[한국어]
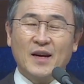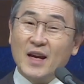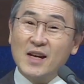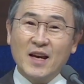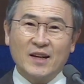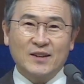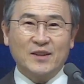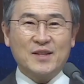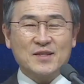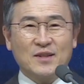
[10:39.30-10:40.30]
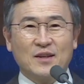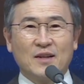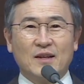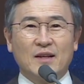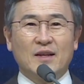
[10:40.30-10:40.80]
엘리야는 그래서
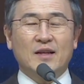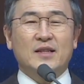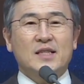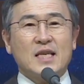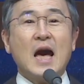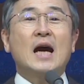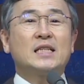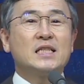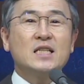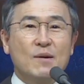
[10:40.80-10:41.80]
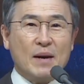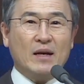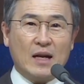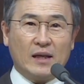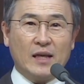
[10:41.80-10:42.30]
사실의
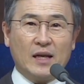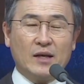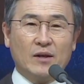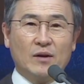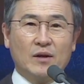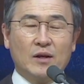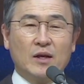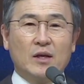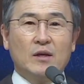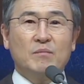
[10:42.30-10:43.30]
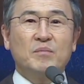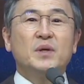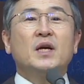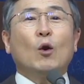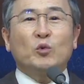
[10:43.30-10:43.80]
말을 한 게 아니에요.
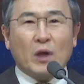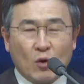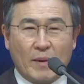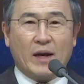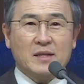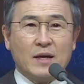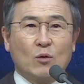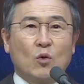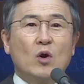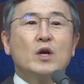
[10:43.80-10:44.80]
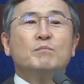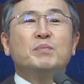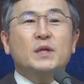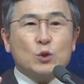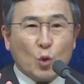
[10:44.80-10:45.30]
비가 온다고 말하지 않고
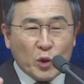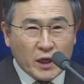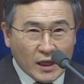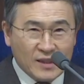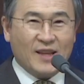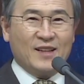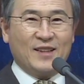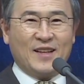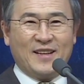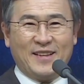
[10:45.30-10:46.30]
비 소리가 있나이다.